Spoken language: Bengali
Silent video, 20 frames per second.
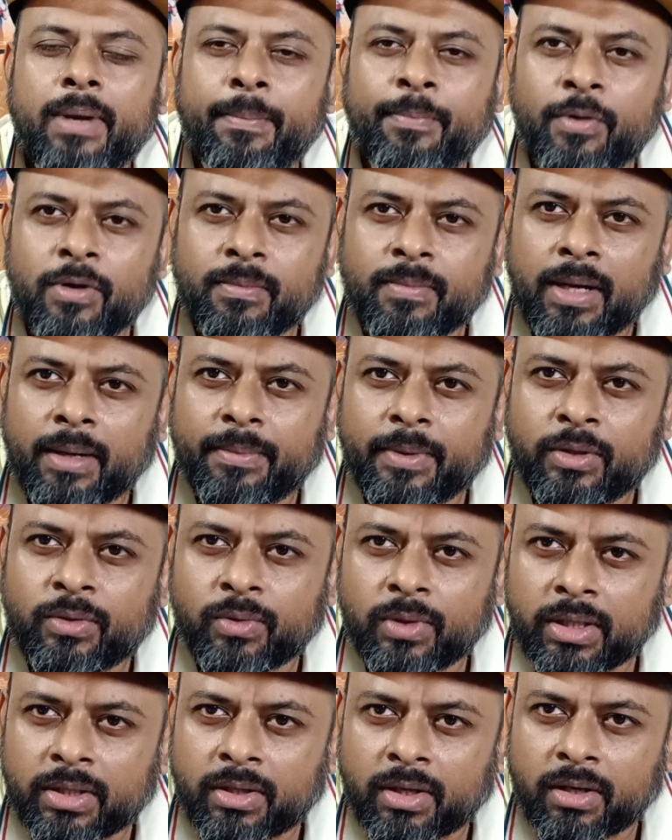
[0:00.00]
ব্যাপকভাবে
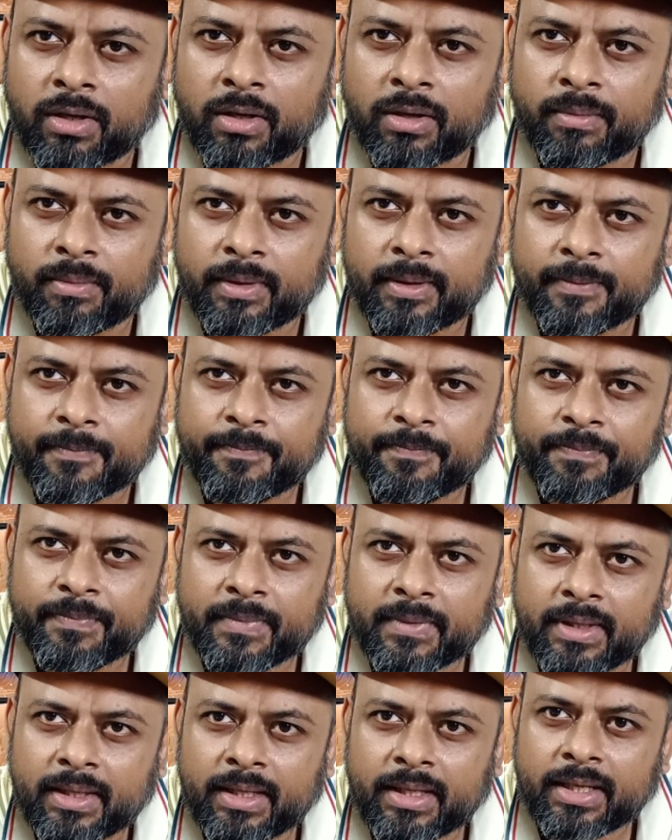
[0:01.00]
তুলে ধরা হবে
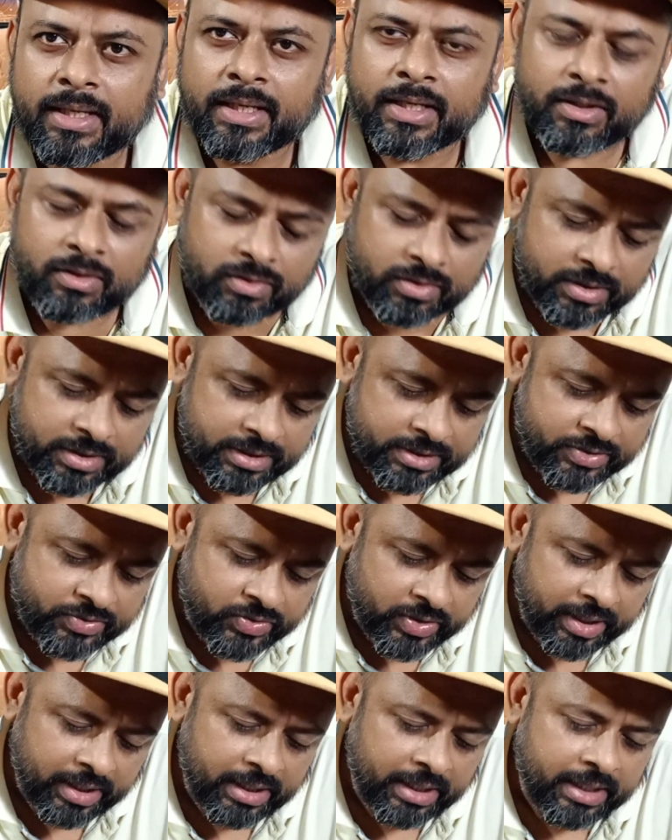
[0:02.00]
কিন্তু
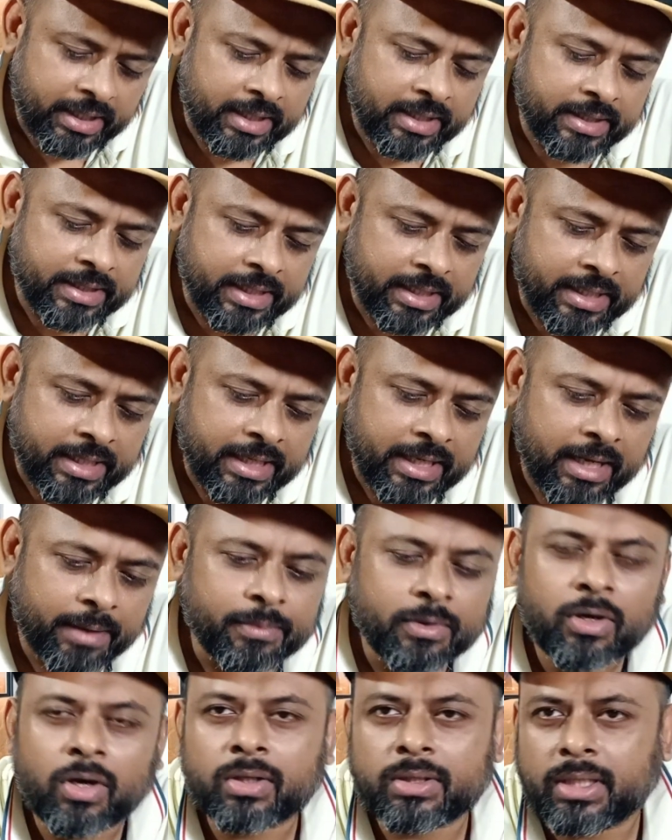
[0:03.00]
ট্রেইলারে দেখে
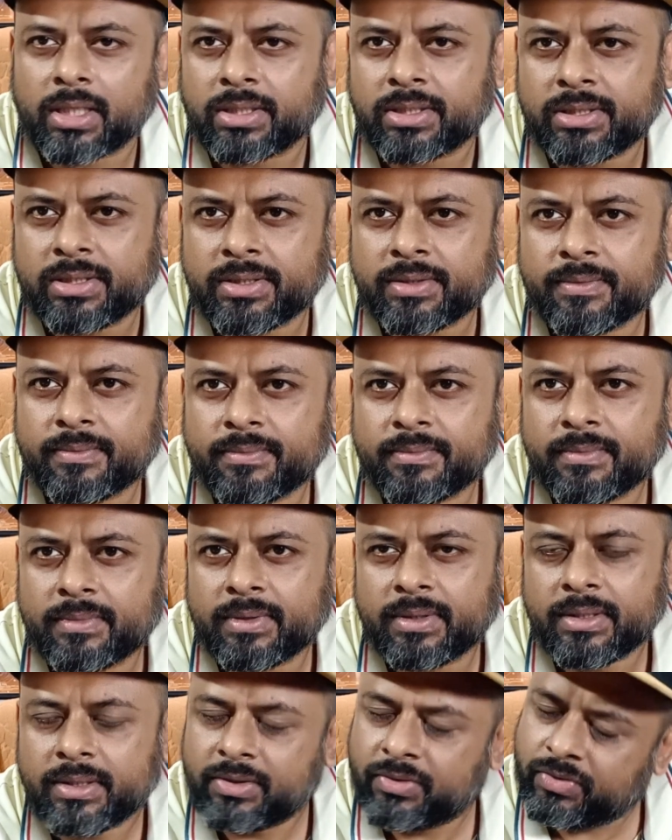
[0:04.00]
আমি হতাশ
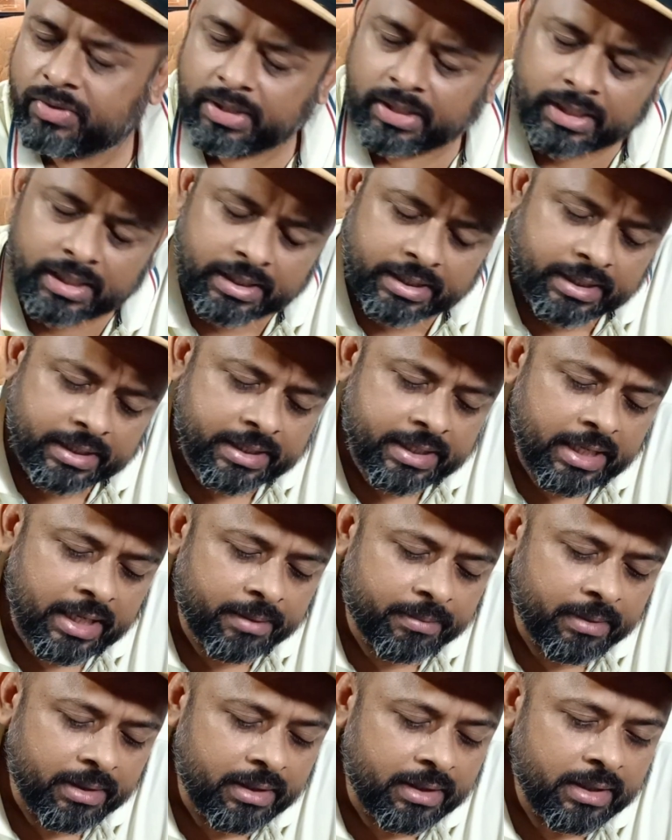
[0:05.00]
ট্রেইলার দেখে
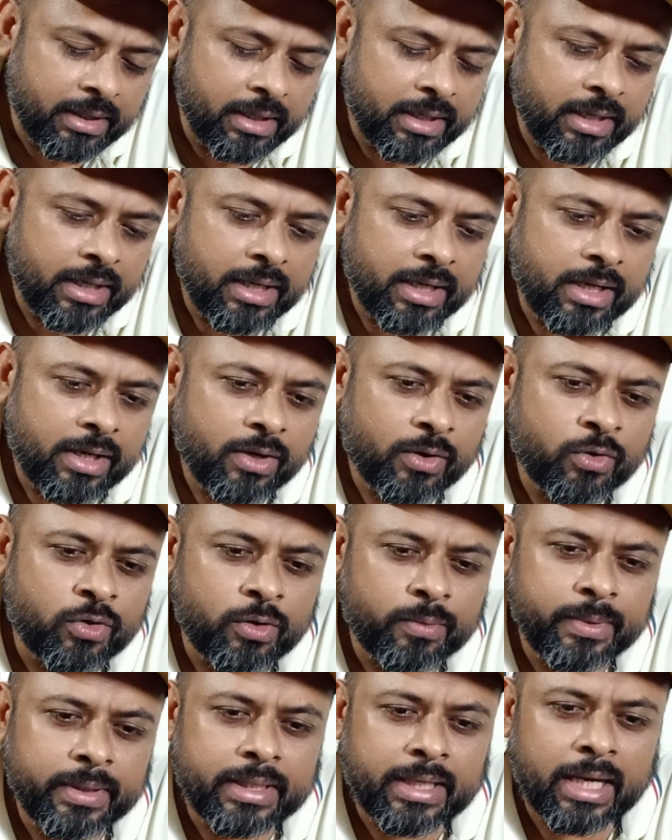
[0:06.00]
আমার
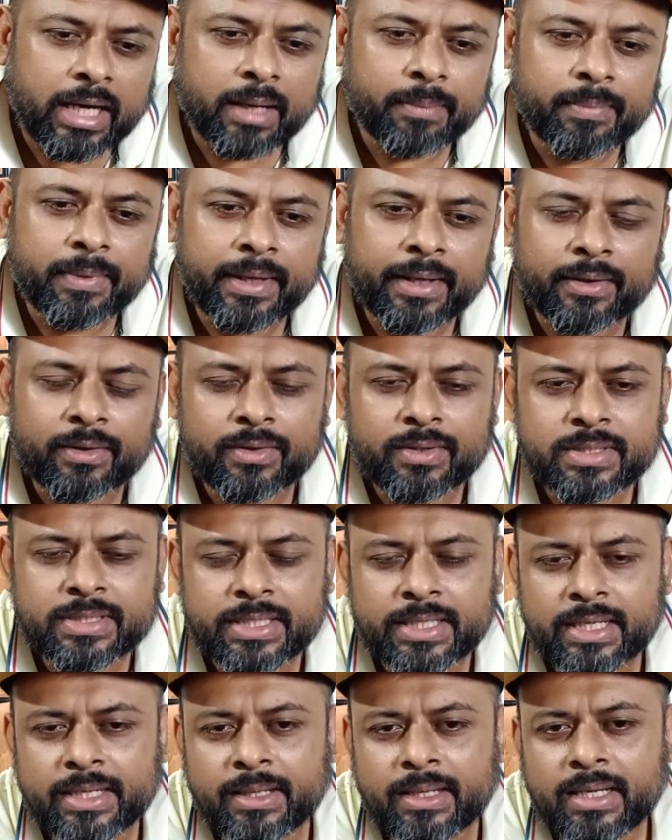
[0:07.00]
খুবই খারাপ লাগলো
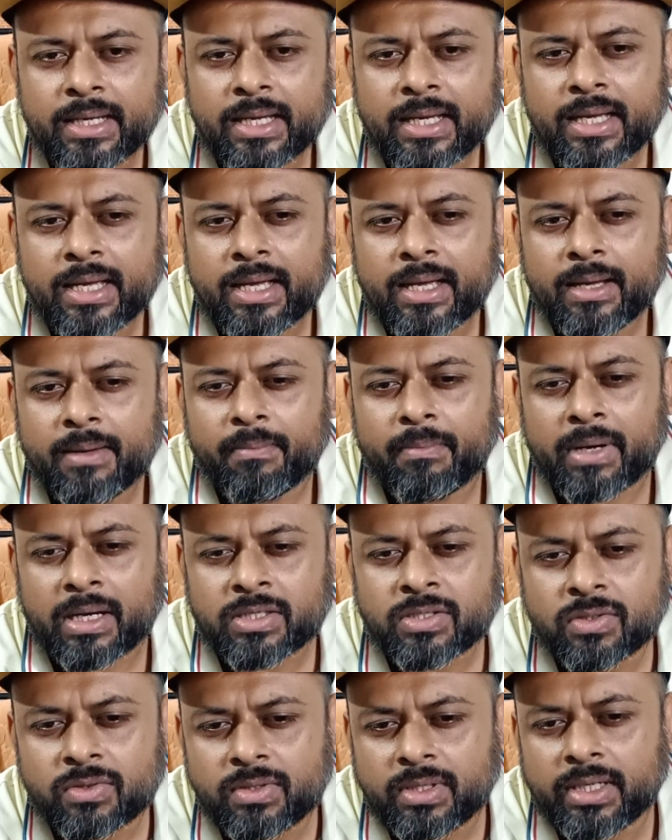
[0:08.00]
যে
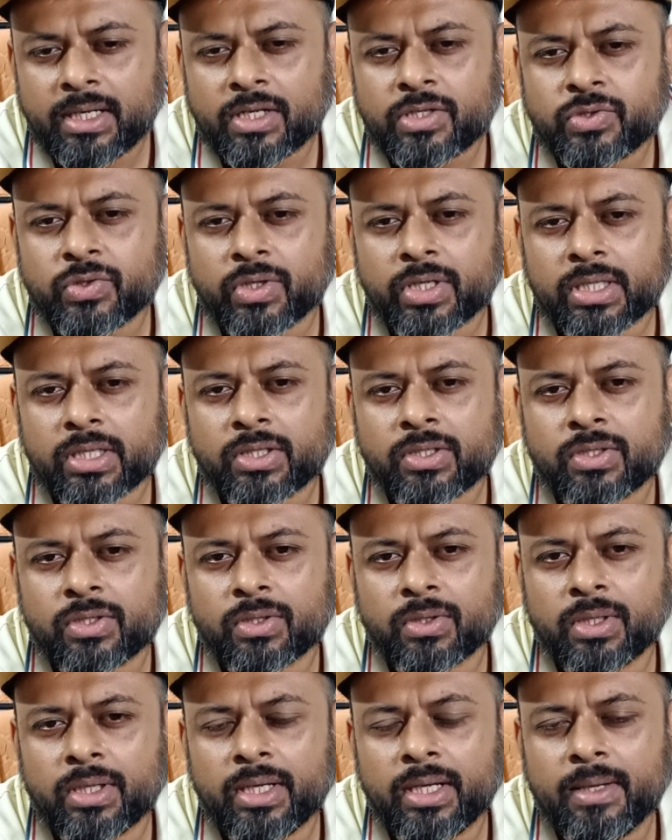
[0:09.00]
মাসুদ রঙা
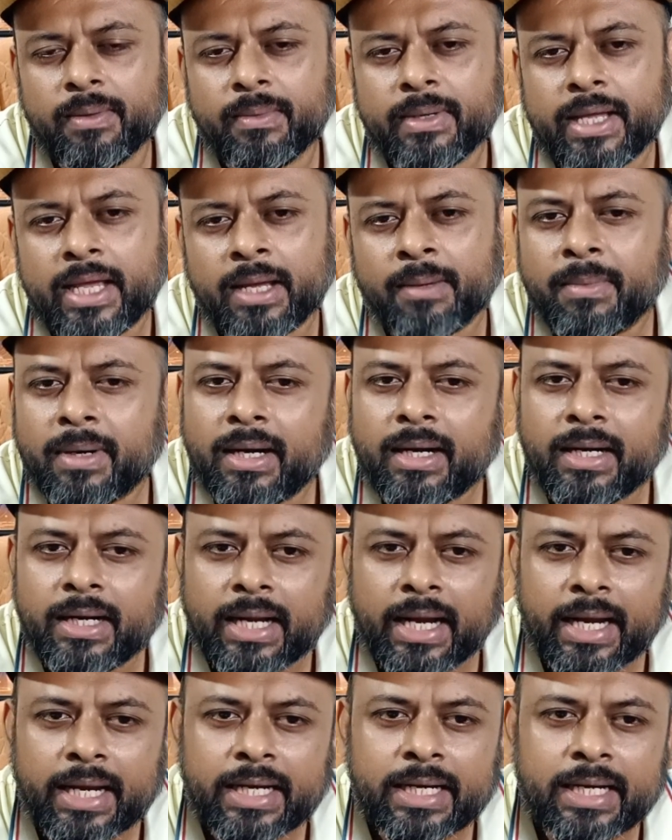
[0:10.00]
চরিত্রে এবার
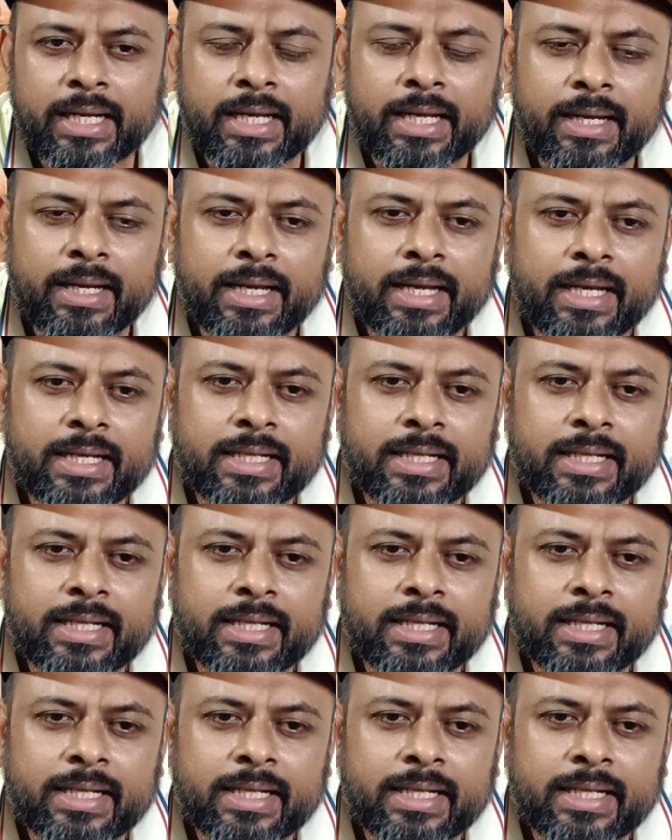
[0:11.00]
নাইনে